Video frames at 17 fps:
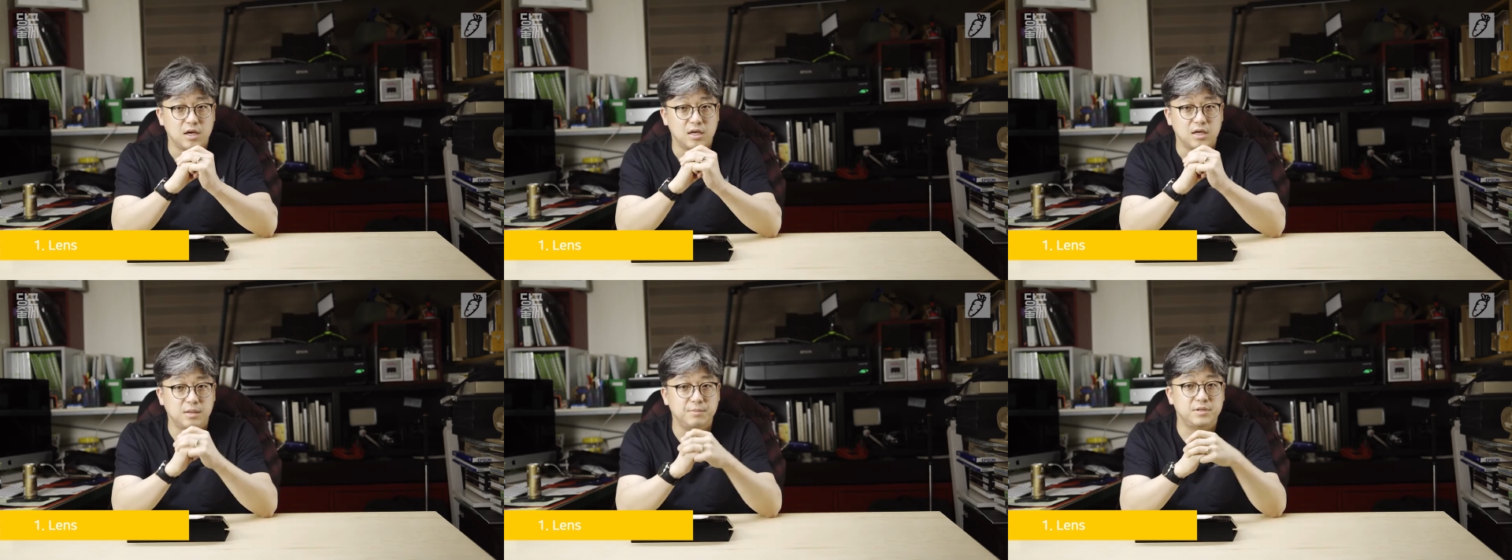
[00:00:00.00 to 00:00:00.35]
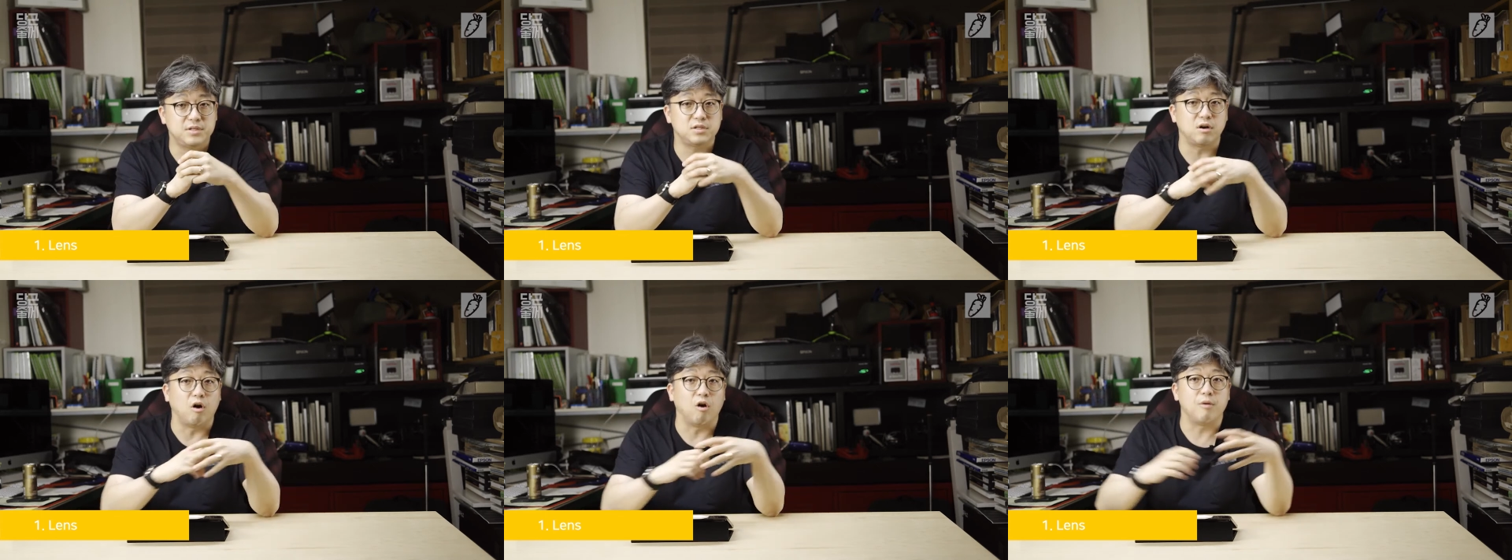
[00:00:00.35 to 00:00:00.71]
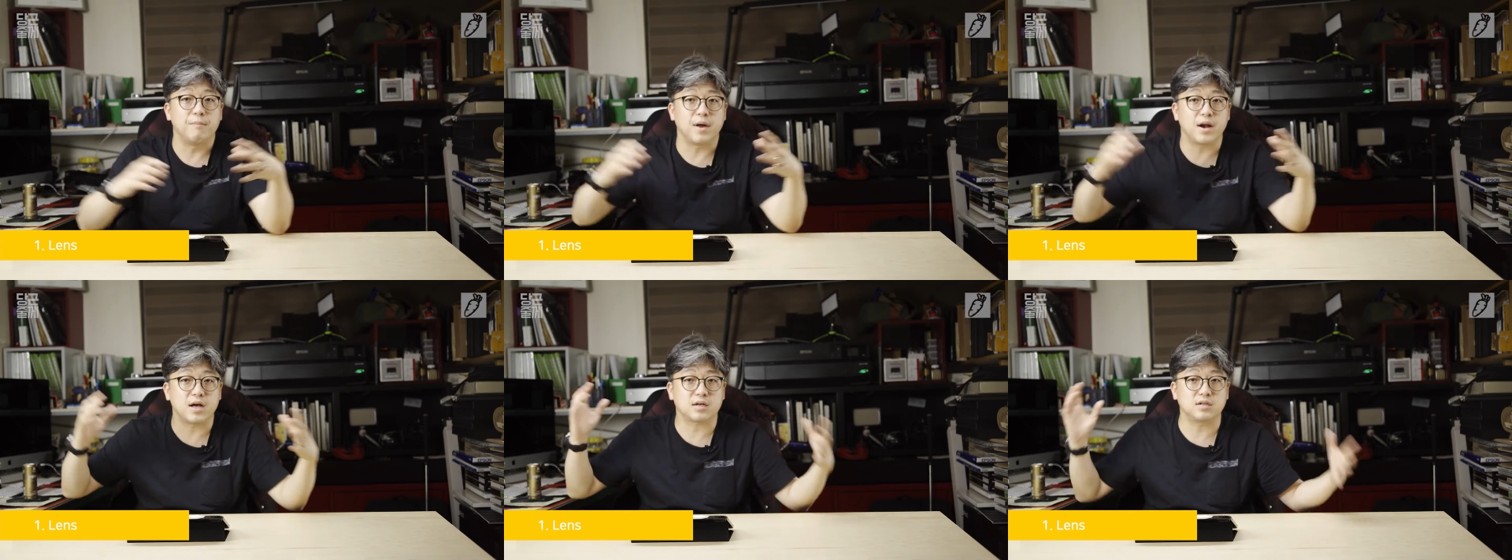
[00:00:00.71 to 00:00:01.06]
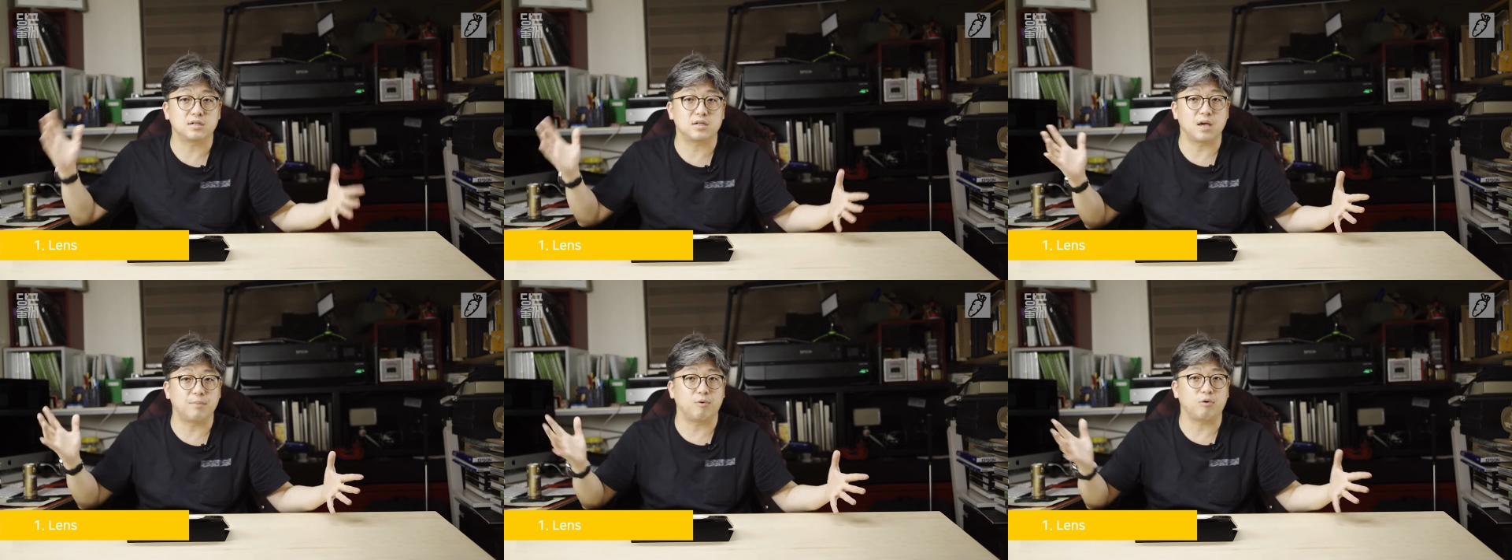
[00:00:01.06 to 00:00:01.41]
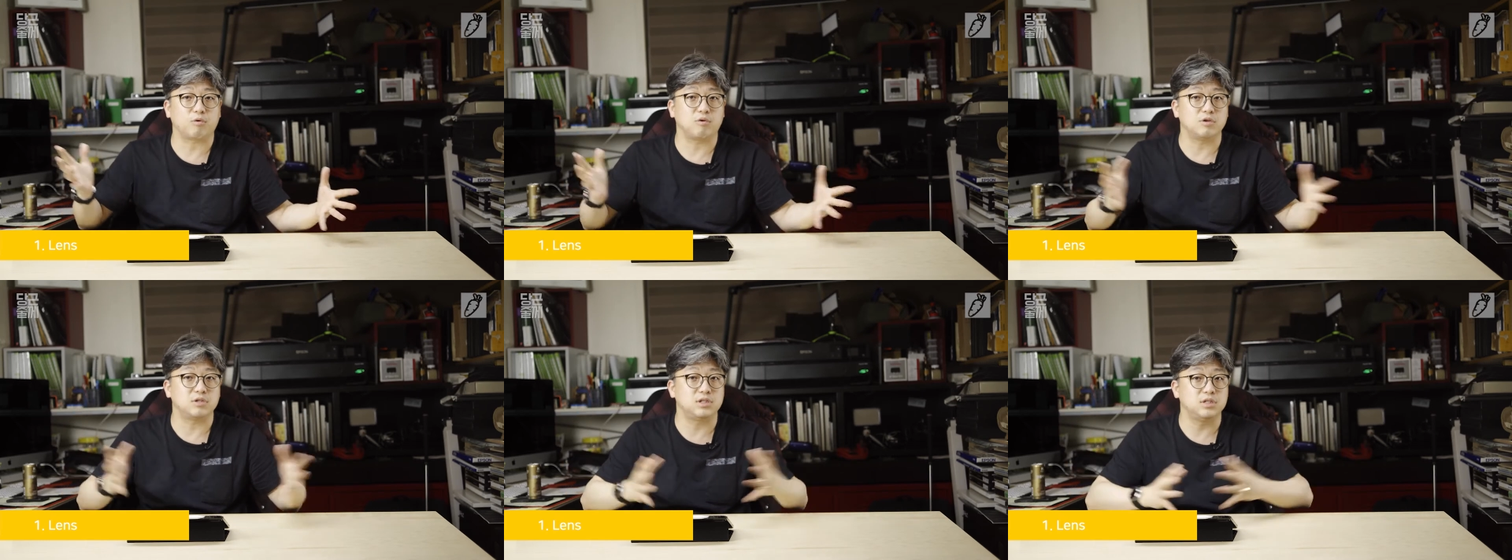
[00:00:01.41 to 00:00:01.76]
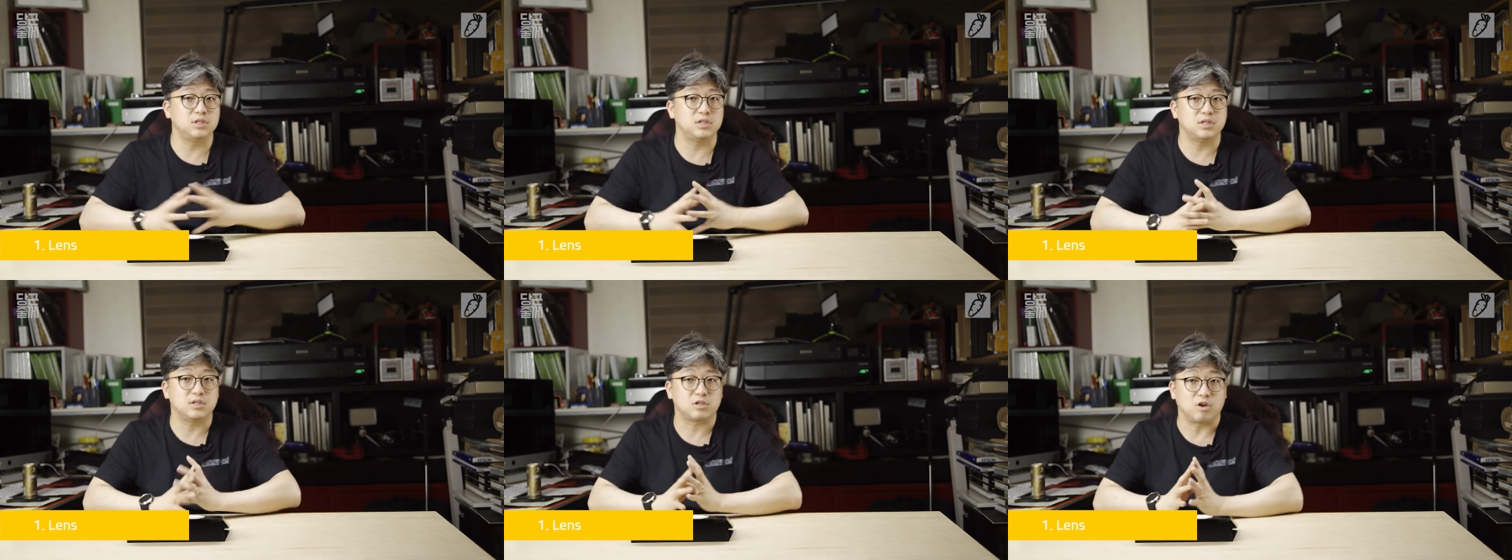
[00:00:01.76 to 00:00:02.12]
이미지를 얼마나 크게 볼 것인지를